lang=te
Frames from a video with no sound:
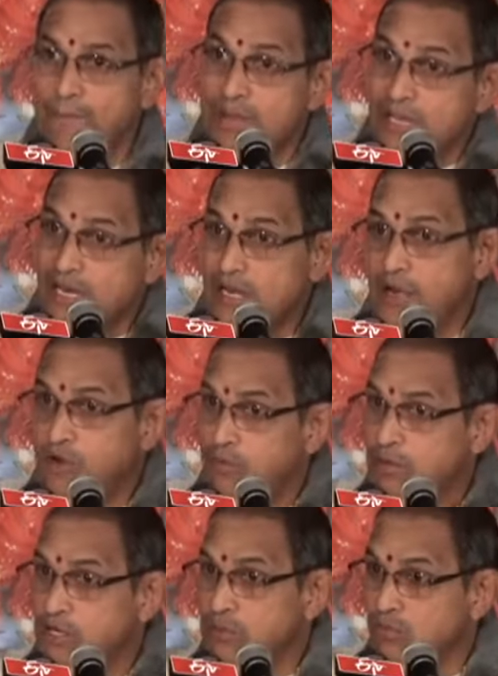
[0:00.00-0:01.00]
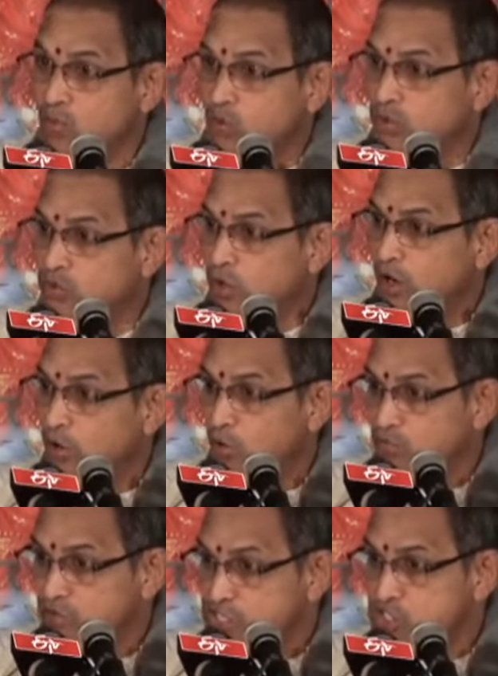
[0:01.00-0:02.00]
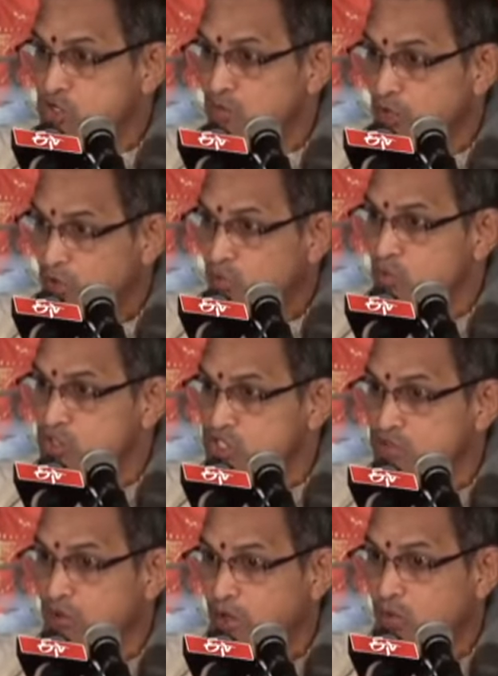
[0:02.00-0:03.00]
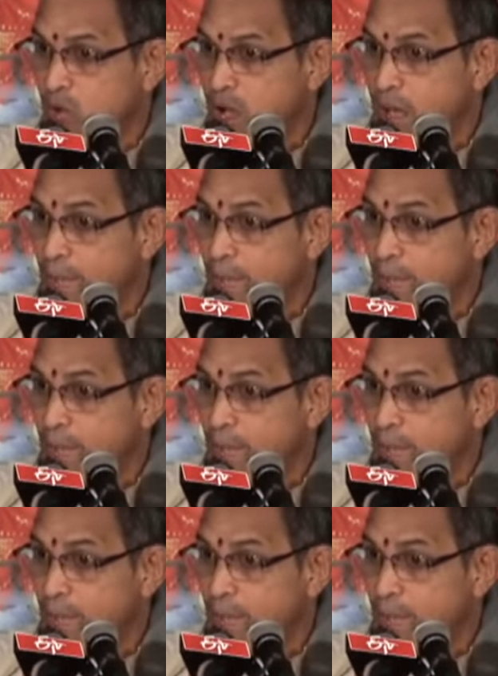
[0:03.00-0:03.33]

మిగిలినటువంటి మూర్తులలో విష్ణువునకు శివునకు